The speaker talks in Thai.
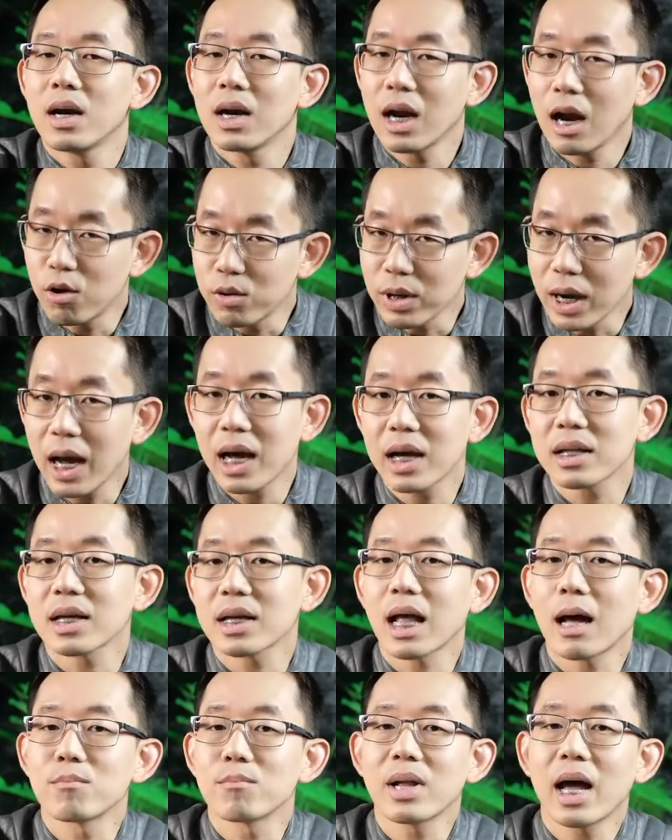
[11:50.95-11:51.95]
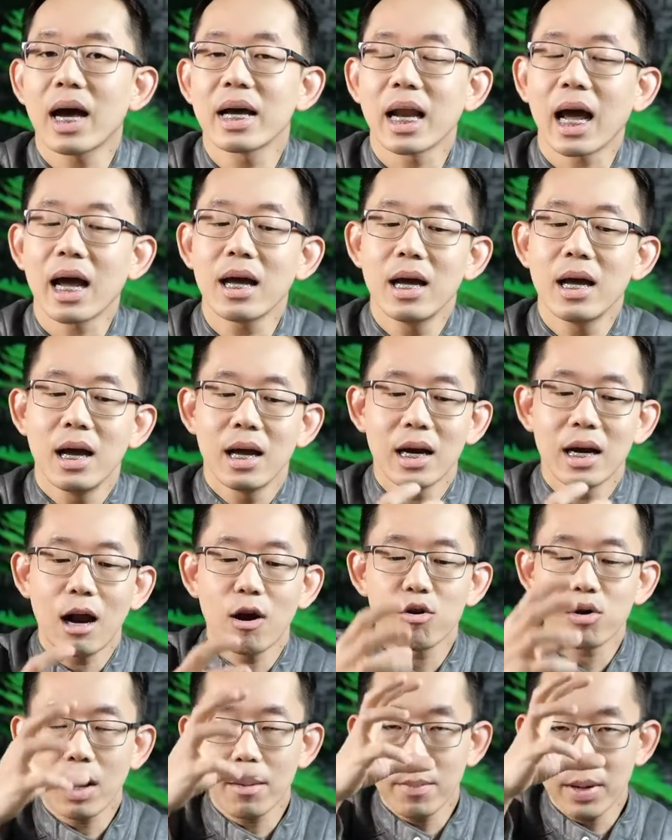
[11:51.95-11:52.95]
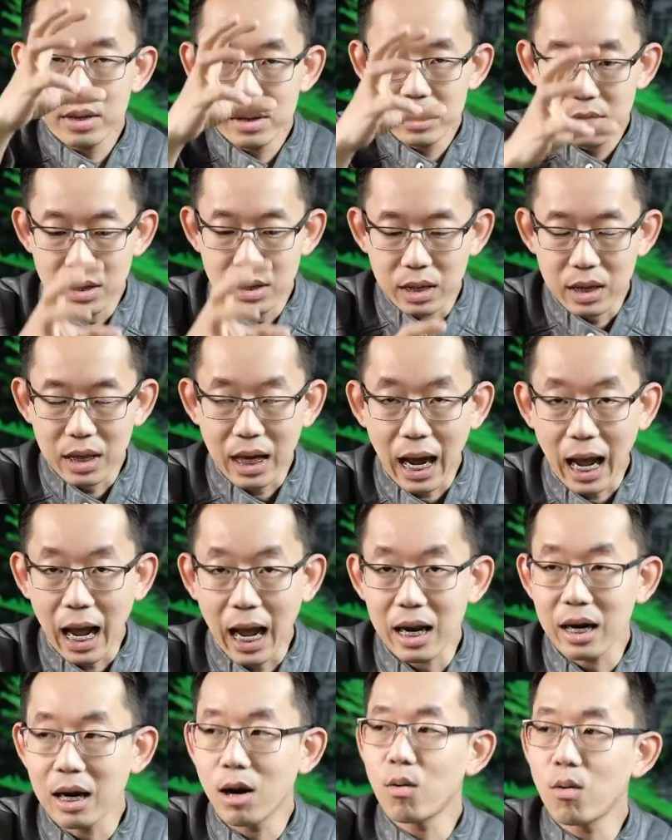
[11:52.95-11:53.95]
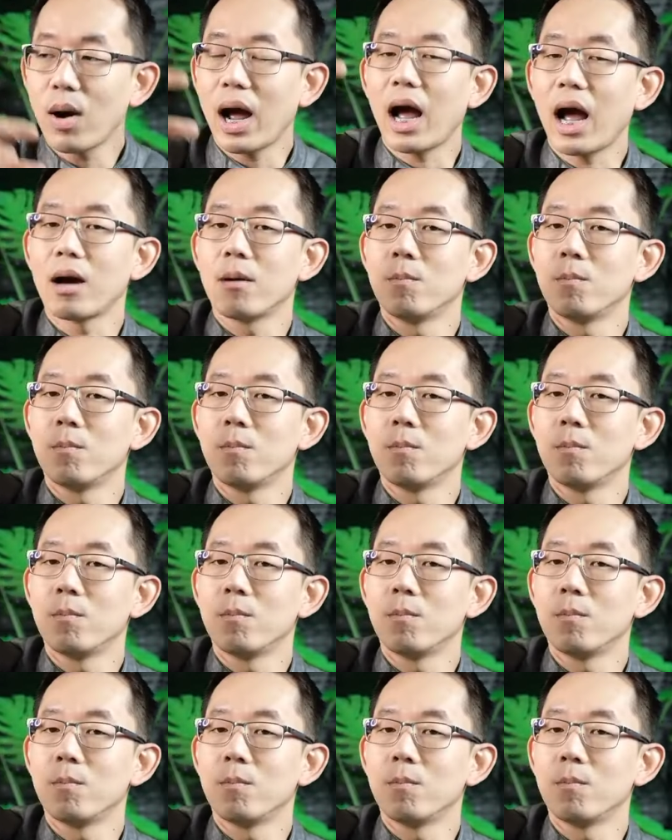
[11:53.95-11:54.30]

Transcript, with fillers: เราน่าจะทำได้นะเราแค่เป็นสื่อกลางระหว่าง